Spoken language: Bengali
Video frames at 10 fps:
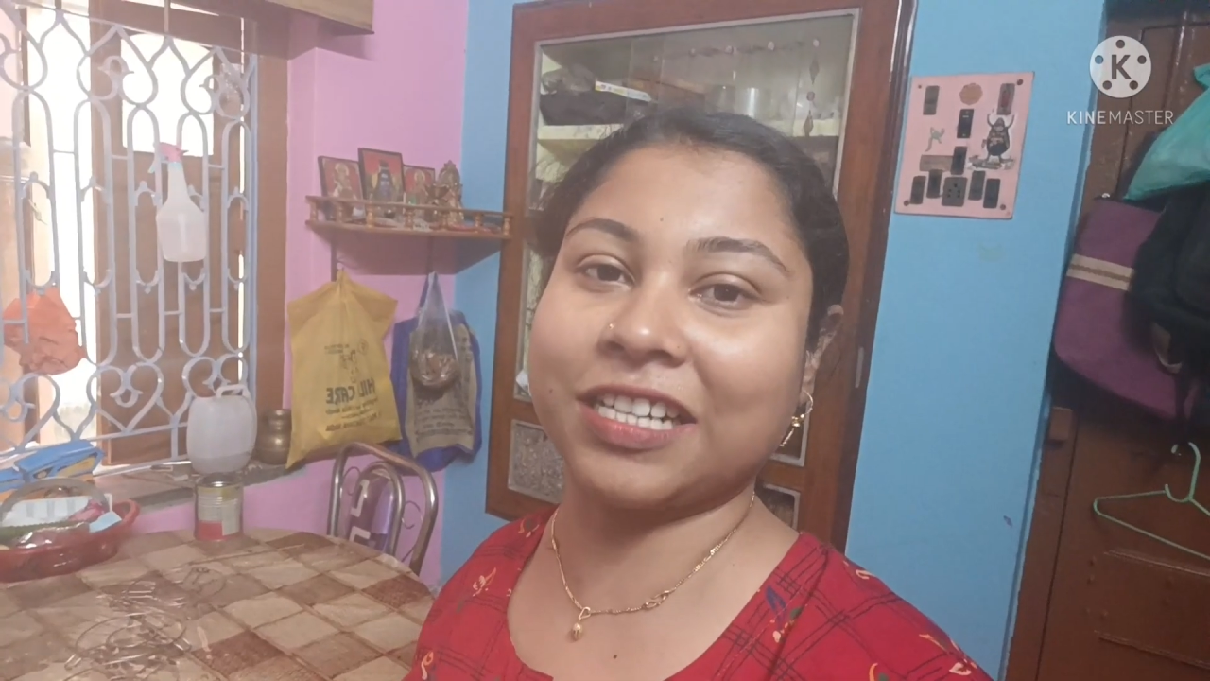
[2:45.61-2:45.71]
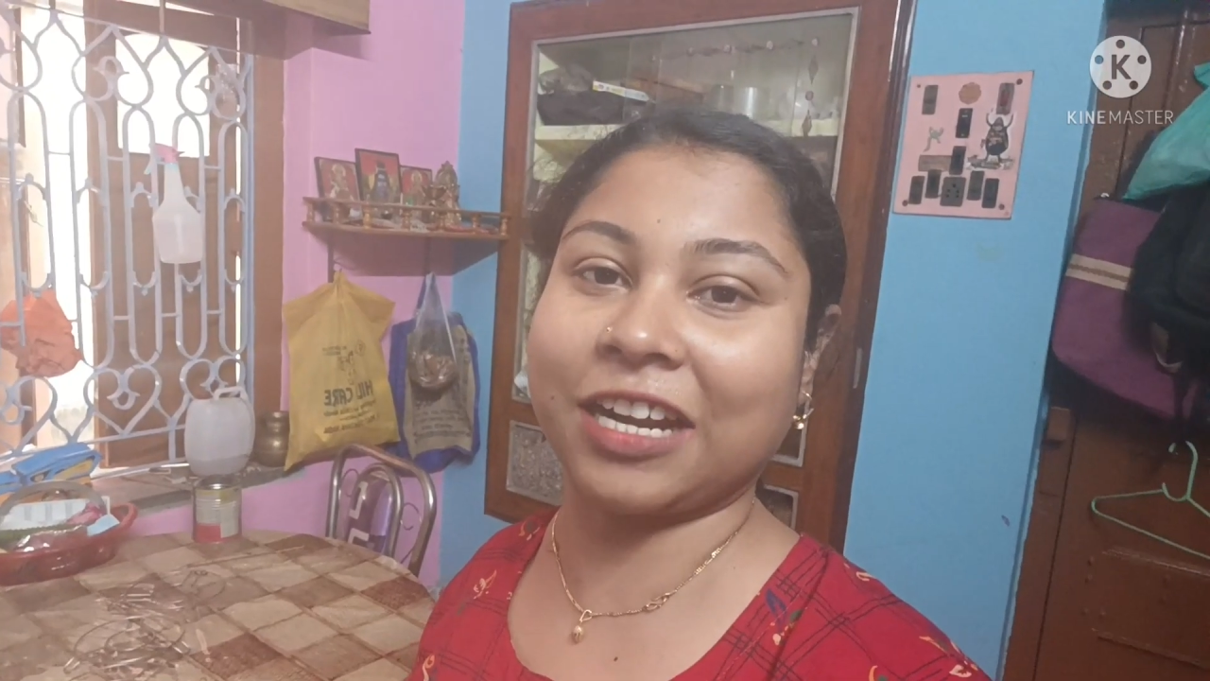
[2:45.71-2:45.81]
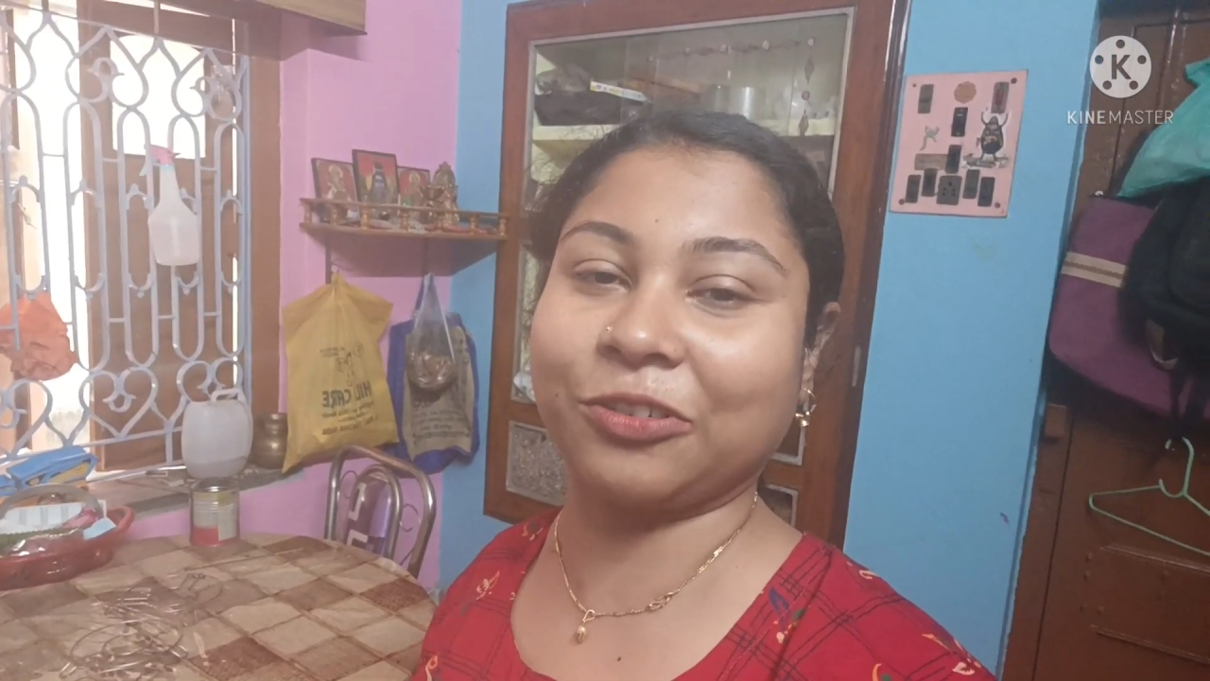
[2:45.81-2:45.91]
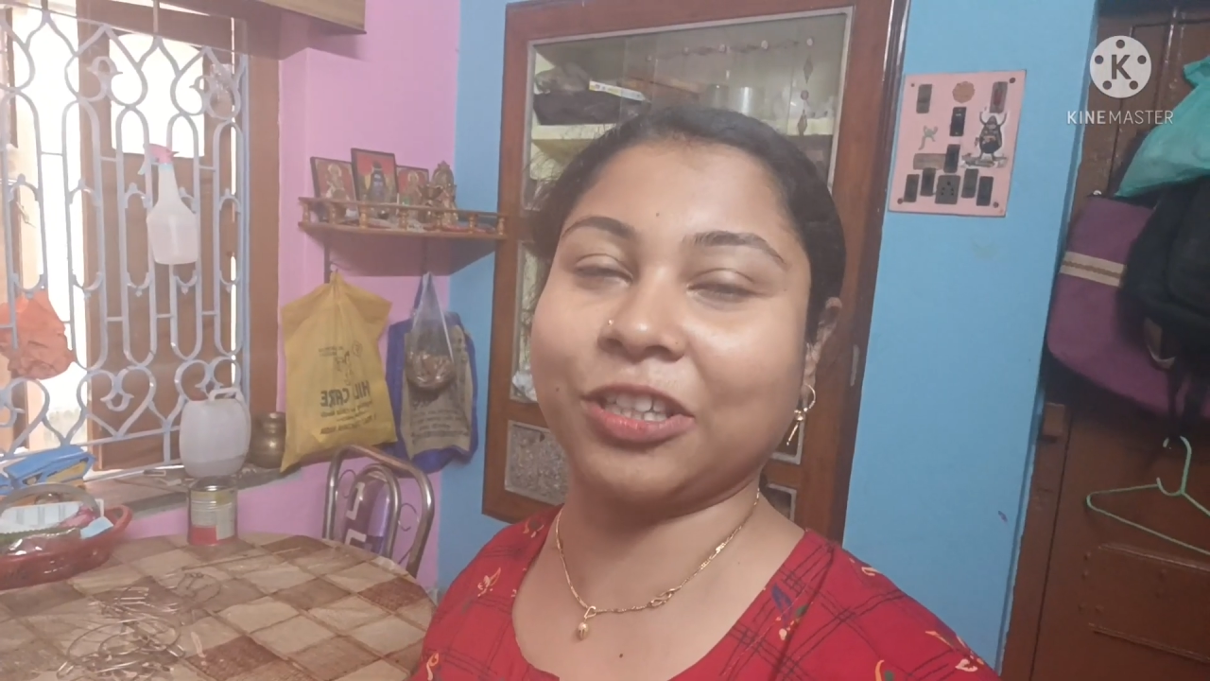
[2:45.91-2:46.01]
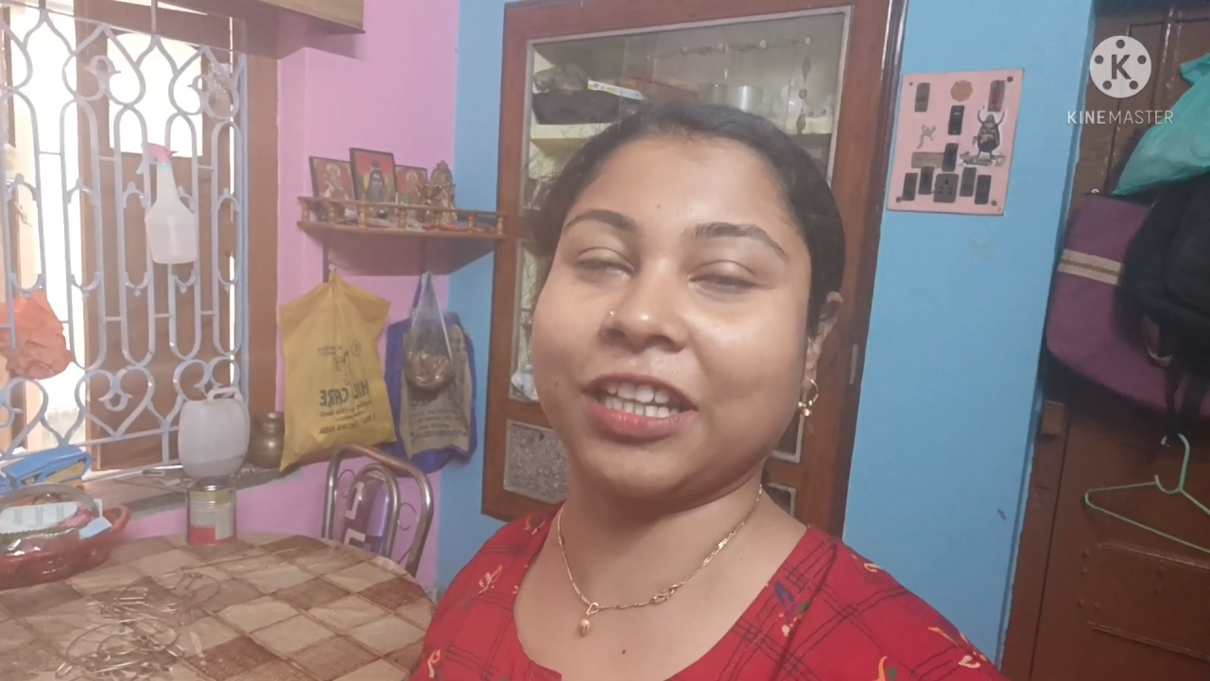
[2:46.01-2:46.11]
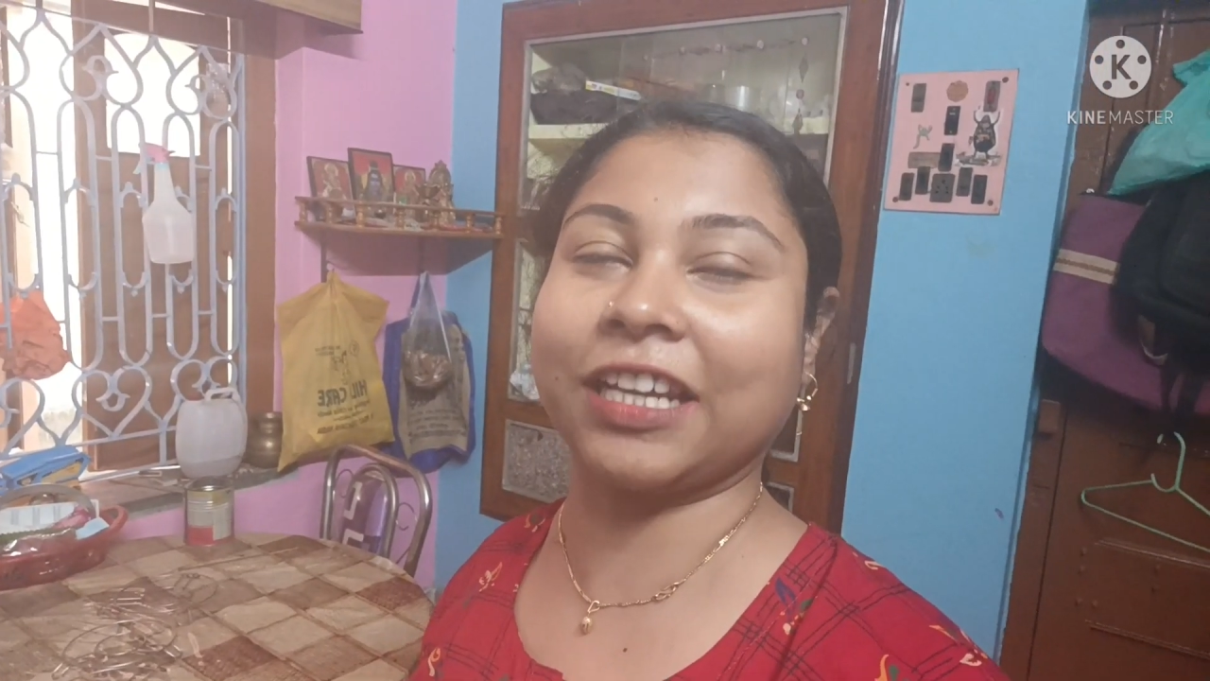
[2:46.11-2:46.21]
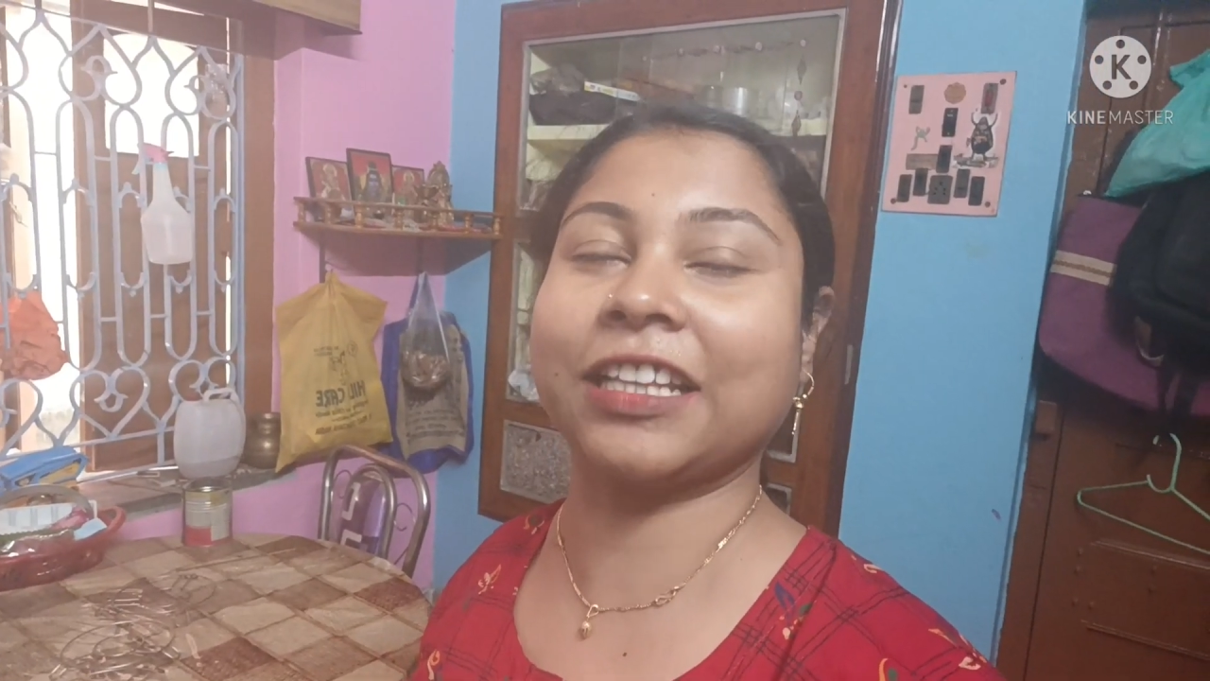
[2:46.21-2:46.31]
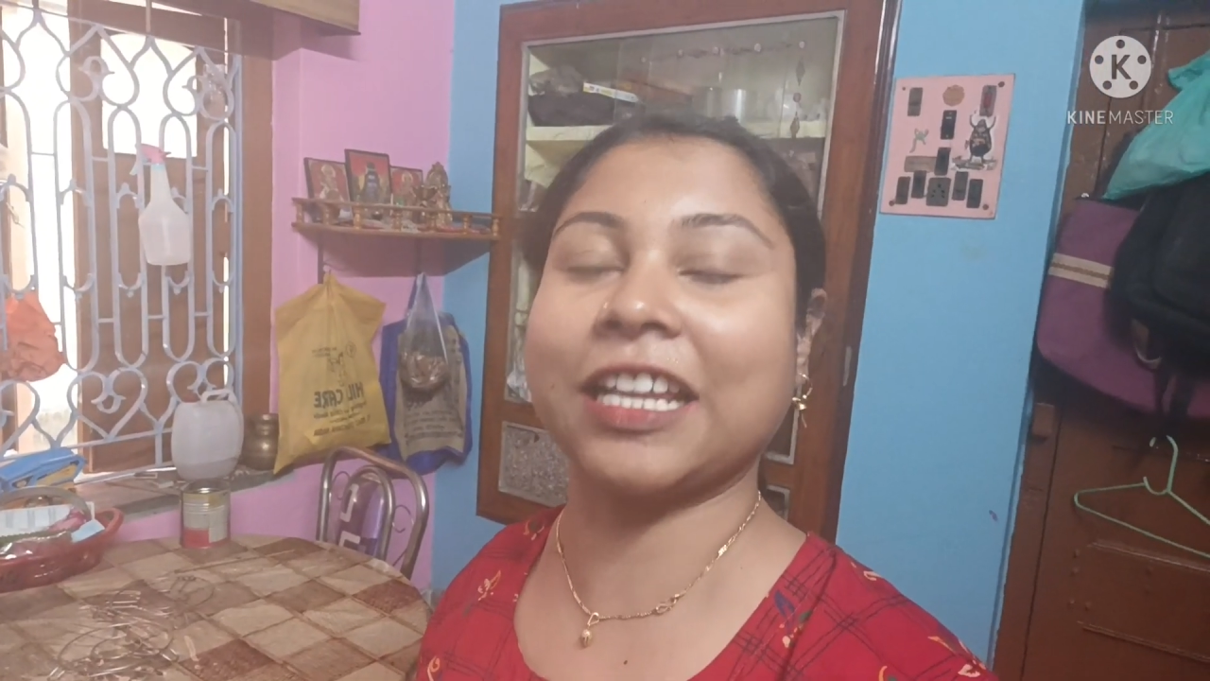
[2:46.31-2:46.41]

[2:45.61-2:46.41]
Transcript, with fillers: শেয়ার করতে থাকি